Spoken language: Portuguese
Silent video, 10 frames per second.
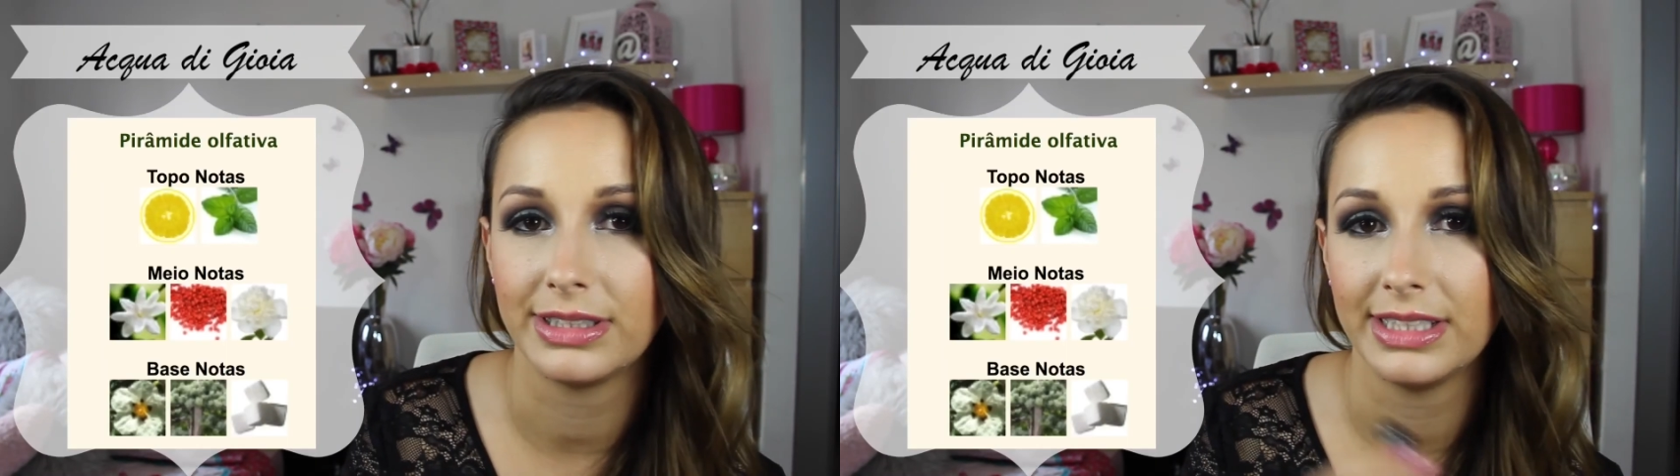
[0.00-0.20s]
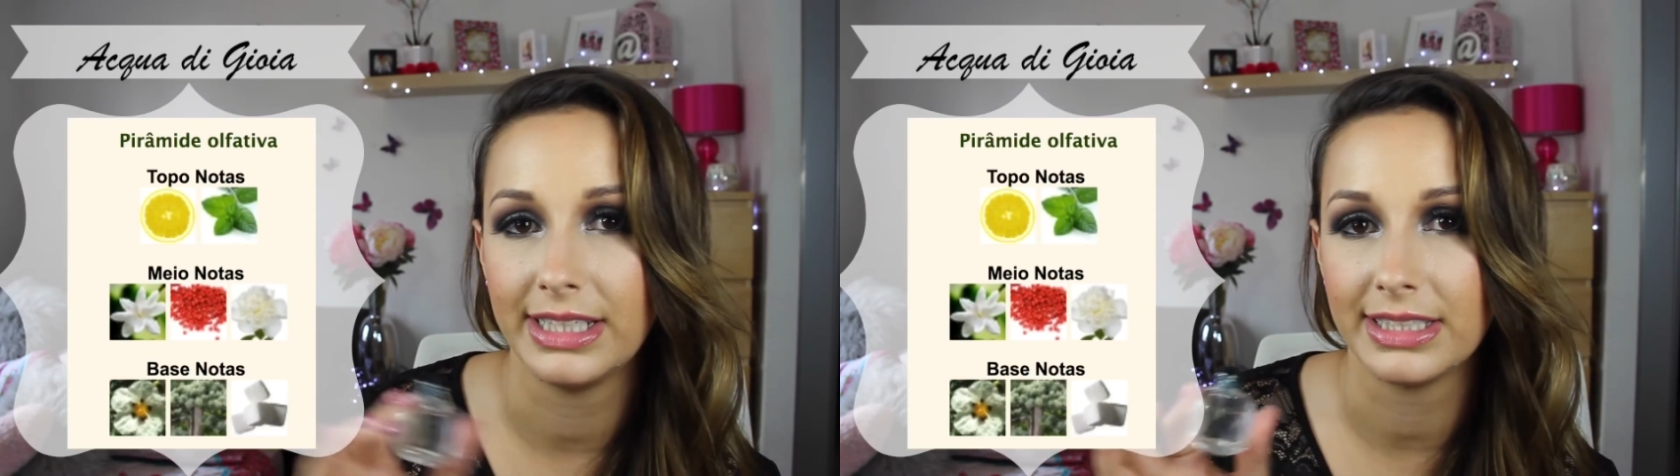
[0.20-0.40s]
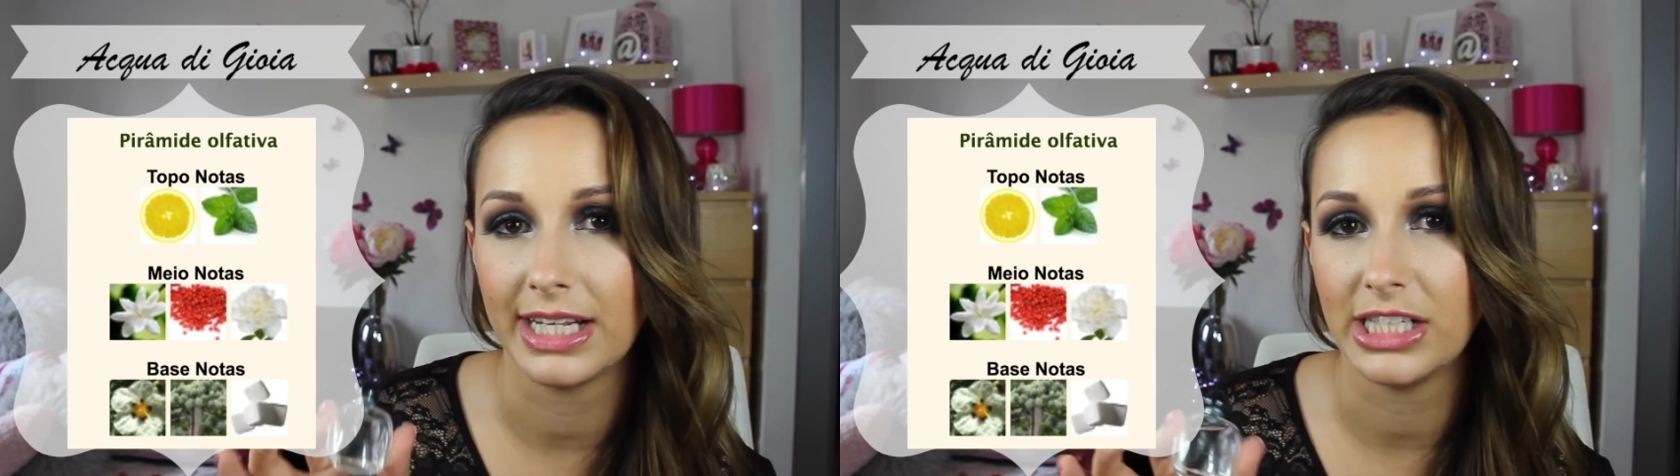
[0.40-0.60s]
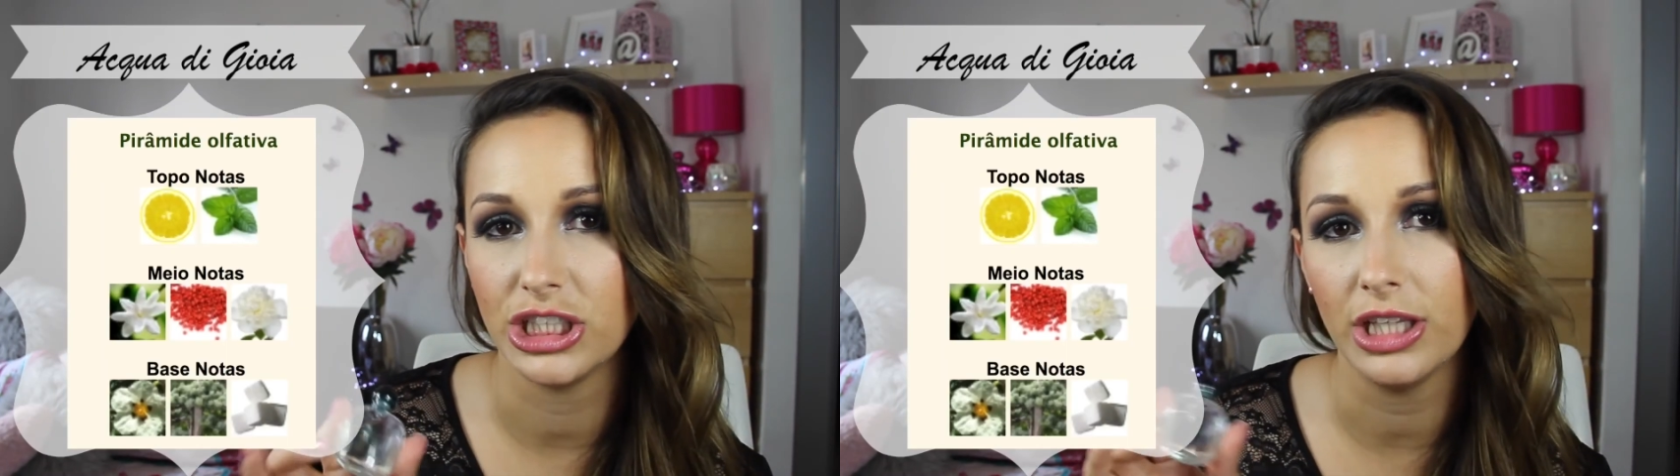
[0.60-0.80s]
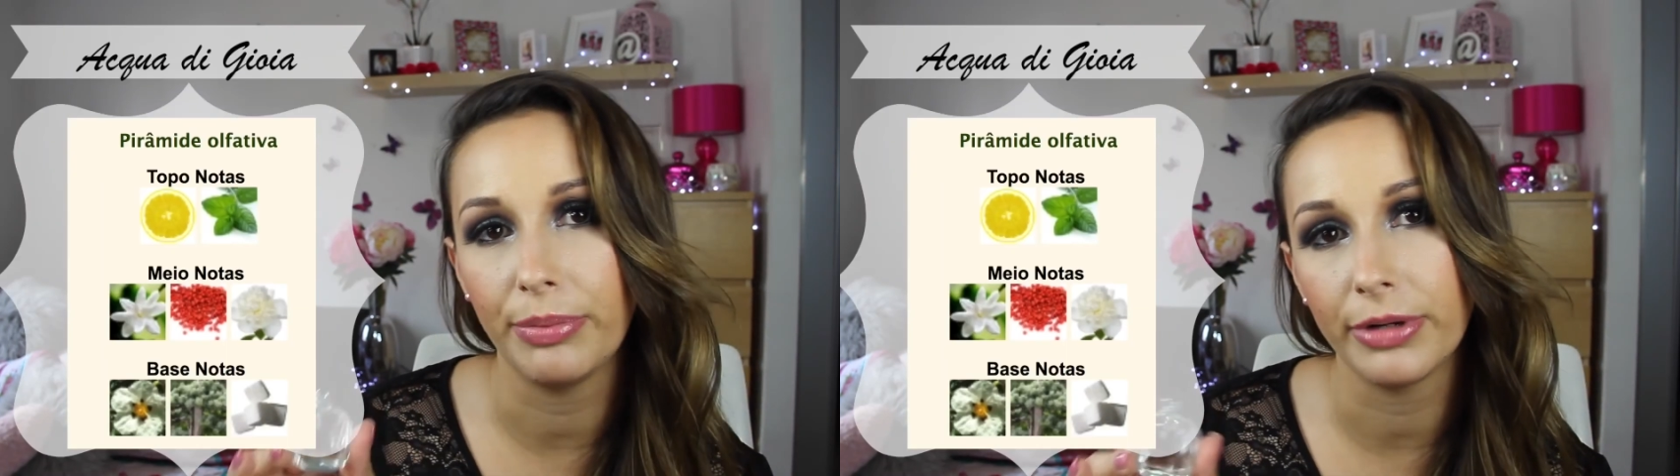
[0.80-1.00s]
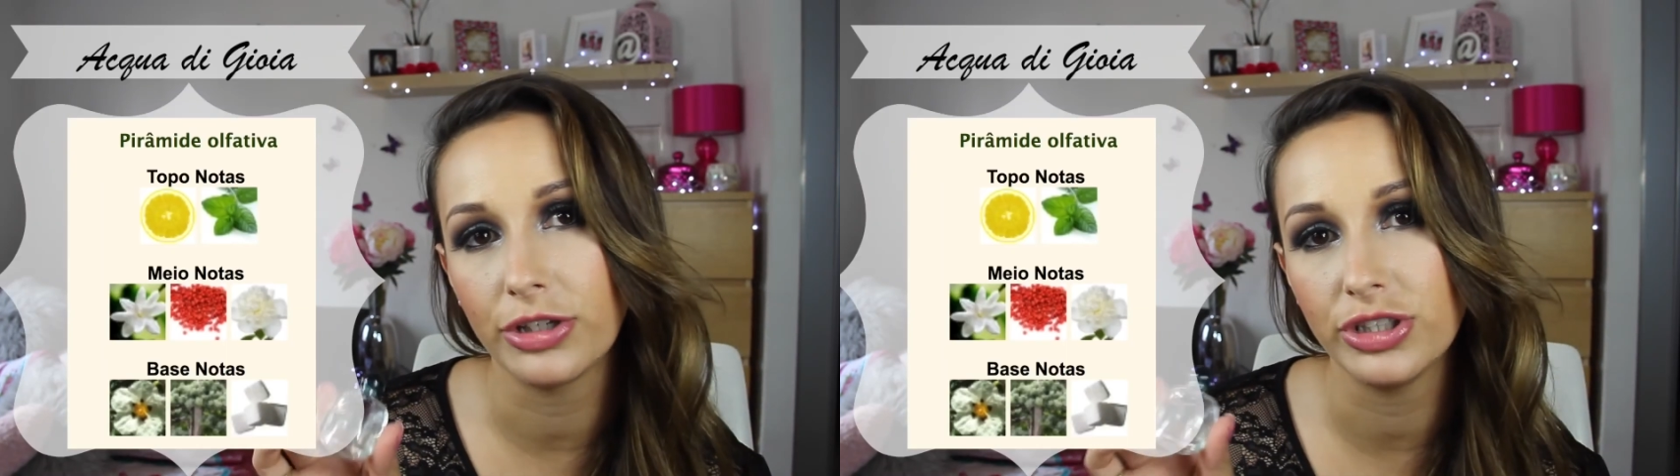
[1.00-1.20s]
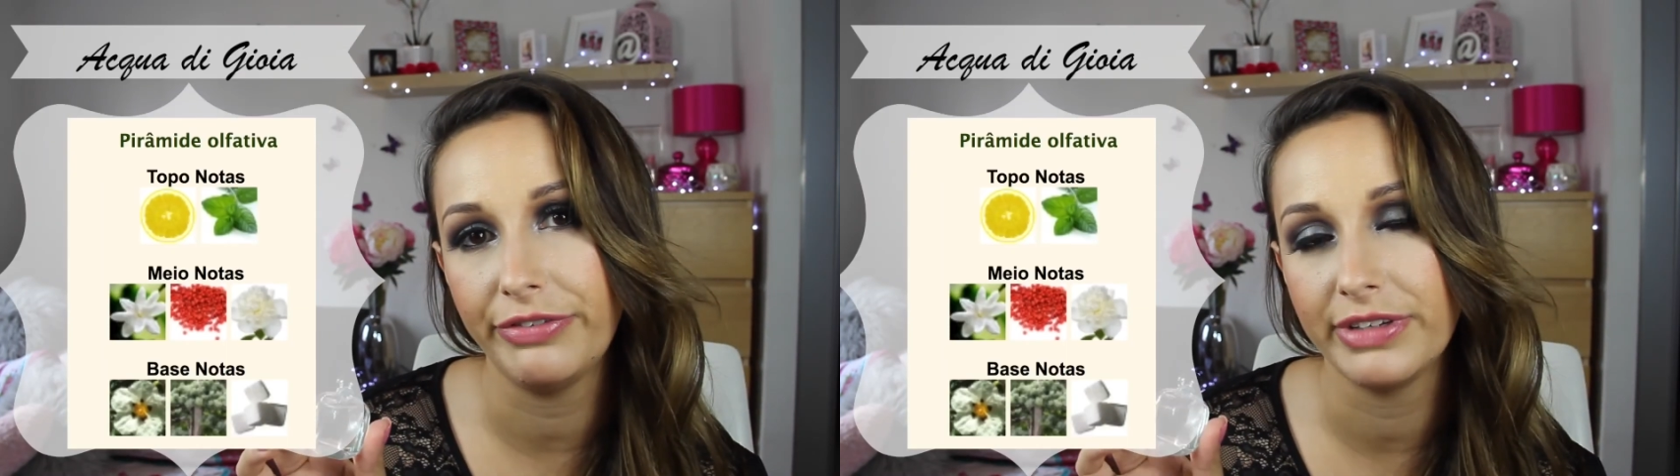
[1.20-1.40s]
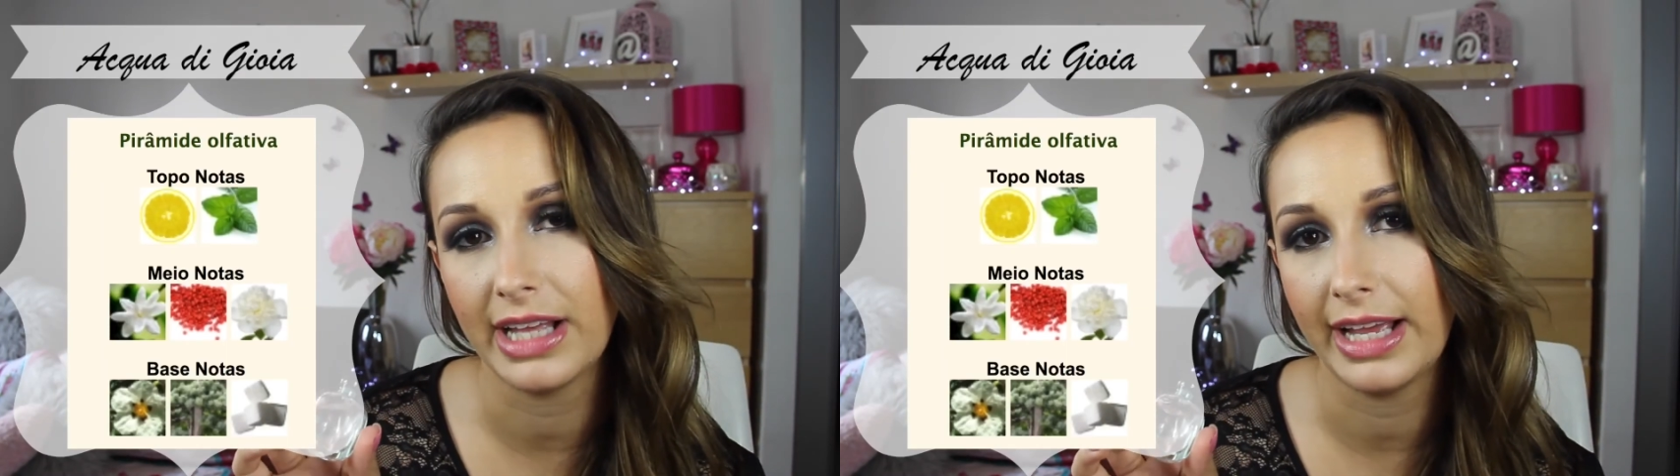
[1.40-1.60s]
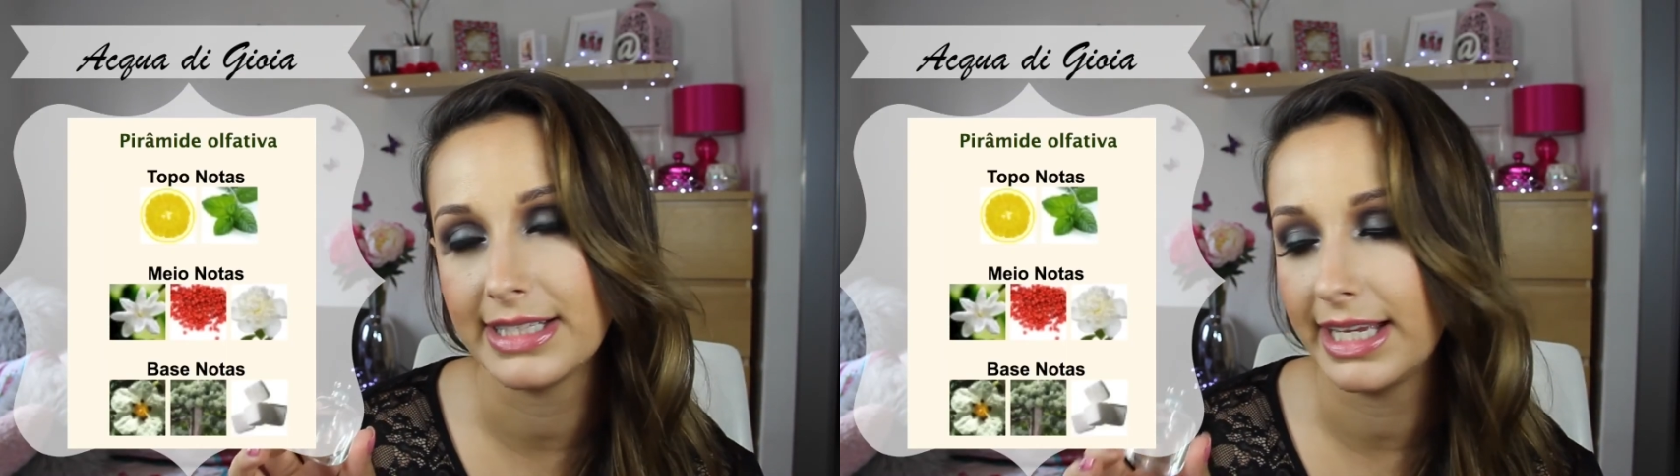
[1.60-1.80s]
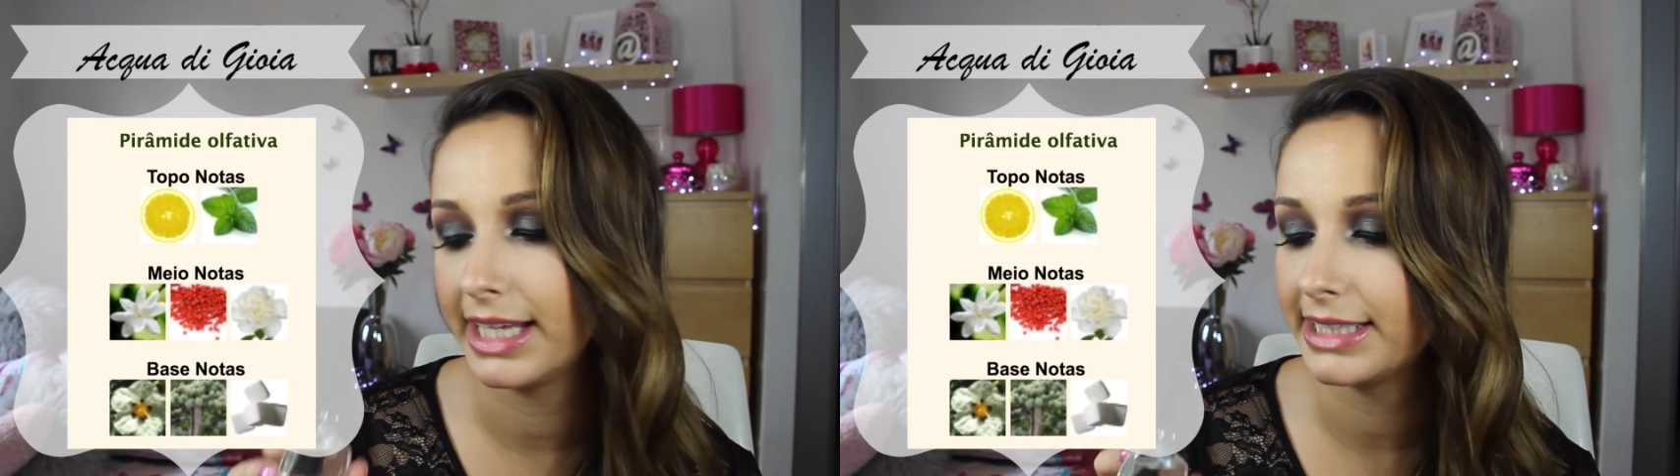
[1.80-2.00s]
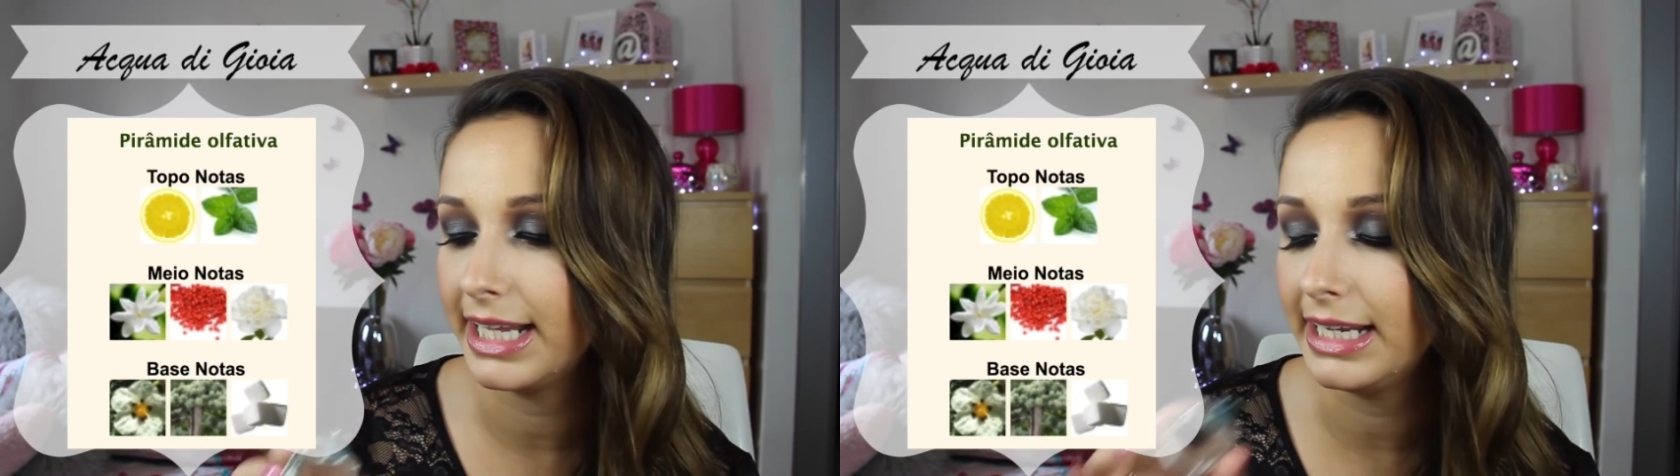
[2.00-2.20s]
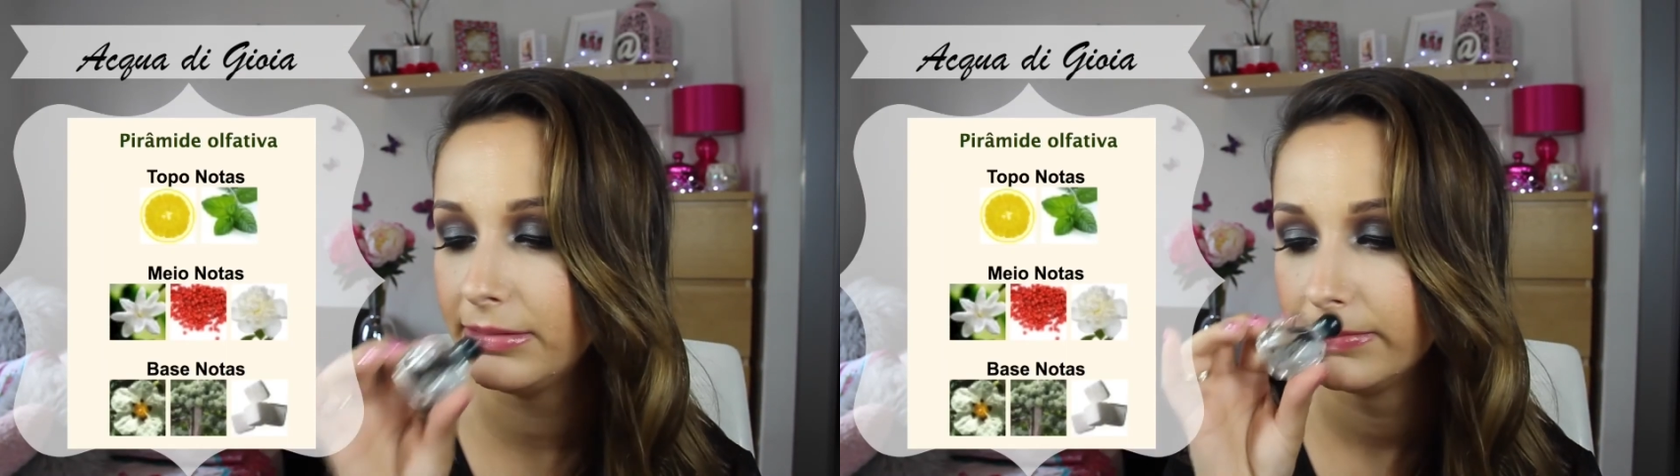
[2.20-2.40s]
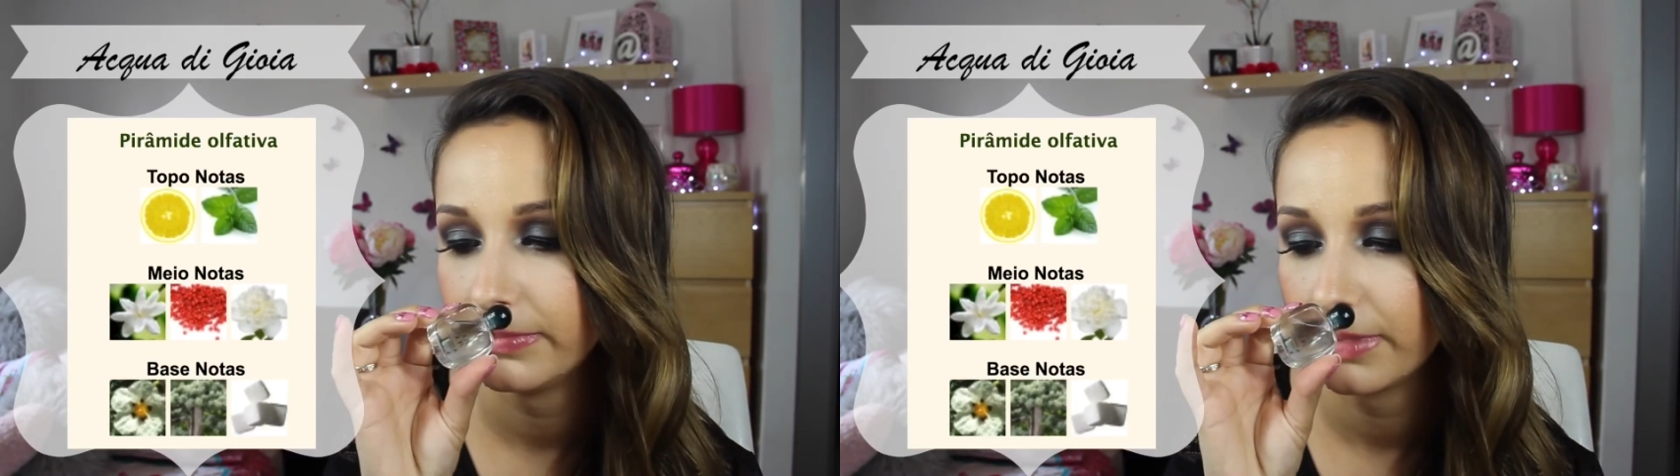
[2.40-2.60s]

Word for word: assim estendida porque eu já fiz a resenha dele,